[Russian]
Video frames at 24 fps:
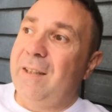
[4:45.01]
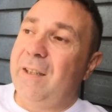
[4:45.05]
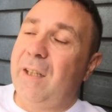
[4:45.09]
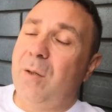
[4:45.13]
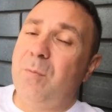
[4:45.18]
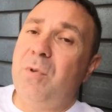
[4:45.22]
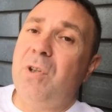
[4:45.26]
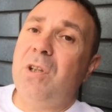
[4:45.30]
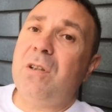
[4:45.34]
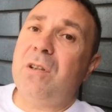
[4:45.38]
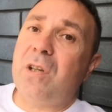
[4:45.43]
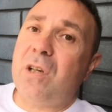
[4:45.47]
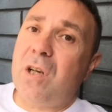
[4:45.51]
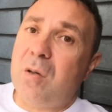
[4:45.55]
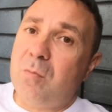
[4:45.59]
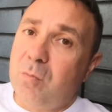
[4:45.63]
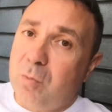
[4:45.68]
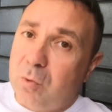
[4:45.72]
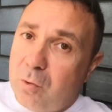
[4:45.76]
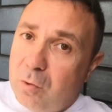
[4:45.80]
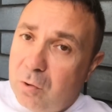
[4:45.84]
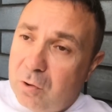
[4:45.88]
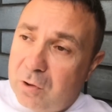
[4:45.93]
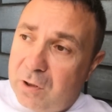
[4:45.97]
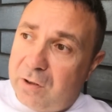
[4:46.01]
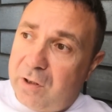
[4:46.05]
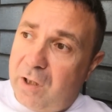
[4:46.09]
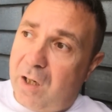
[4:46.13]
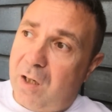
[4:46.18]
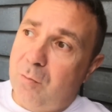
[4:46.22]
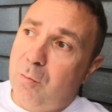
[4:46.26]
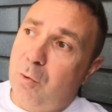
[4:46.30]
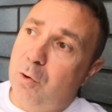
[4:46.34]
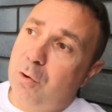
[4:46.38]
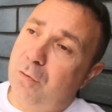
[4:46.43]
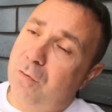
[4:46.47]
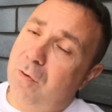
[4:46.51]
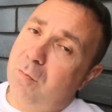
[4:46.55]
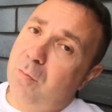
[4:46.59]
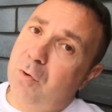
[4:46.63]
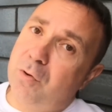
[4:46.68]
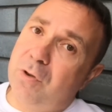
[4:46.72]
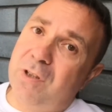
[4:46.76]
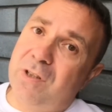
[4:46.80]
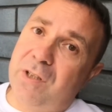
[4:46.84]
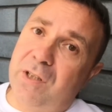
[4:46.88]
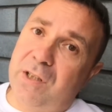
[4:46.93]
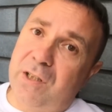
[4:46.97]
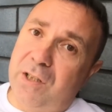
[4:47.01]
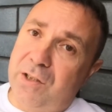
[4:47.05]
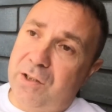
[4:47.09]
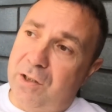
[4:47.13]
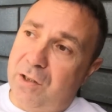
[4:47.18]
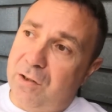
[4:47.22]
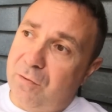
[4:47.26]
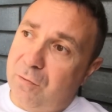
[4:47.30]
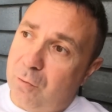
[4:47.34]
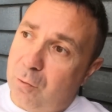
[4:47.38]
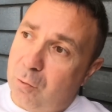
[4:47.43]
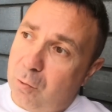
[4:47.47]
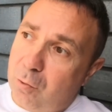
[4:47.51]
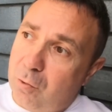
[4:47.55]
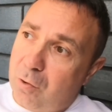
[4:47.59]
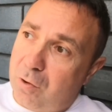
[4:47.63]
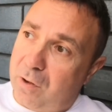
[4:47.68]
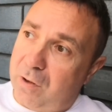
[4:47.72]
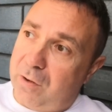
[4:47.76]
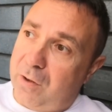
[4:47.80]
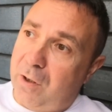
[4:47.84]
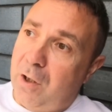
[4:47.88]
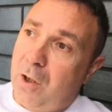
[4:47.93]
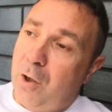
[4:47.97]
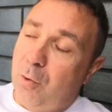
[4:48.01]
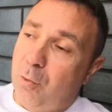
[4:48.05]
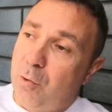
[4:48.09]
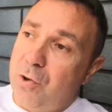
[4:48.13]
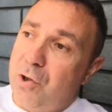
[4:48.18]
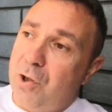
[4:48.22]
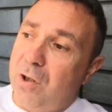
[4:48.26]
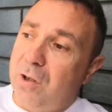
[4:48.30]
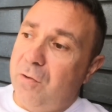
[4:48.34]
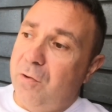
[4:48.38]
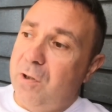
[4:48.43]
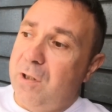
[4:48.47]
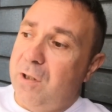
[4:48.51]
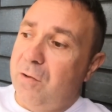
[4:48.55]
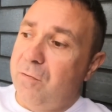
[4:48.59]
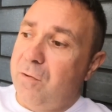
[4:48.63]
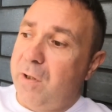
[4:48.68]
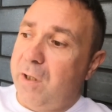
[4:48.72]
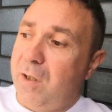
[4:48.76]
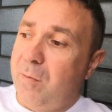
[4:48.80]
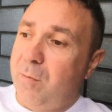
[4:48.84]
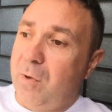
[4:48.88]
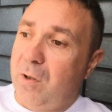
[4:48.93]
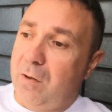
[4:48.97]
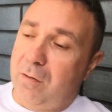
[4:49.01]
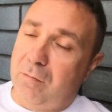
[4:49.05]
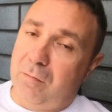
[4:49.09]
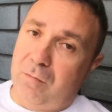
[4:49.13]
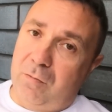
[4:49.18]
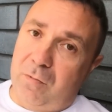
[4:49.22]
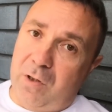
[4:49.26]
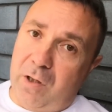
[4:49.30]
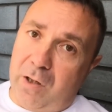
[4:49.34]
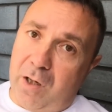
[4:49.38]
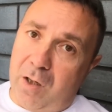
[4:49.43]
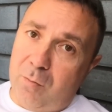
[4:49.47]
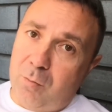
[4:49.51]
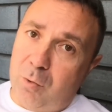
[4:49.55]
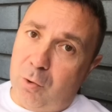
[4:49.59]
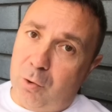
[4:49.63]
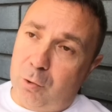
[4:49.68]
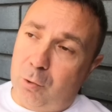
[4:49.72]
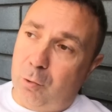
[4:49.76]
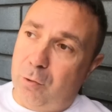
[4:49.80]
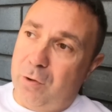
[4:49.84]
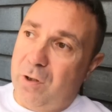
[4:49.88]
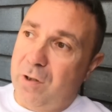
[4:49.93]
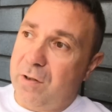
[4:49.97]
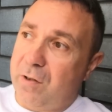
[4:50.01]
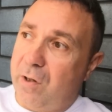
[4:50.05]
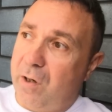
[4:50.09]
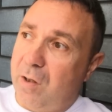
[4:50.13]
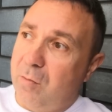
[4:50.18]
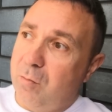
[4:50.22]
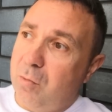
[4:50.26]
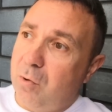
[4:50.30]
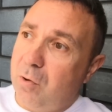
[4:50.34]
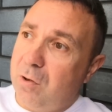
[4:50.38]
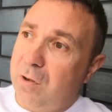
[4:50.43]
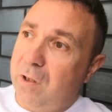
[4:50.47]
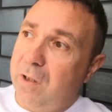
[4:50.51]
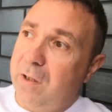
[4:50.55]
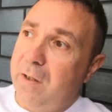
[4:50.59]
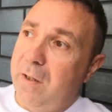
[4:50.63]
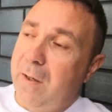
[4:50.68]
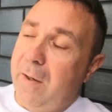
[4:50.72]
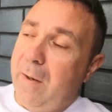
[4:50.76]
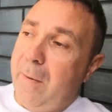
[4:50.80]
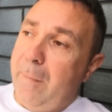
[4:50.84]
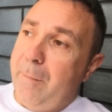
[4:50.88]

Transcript: там нет работы, на работу вы будете ездить в город, учитывайте время на работу и с работы,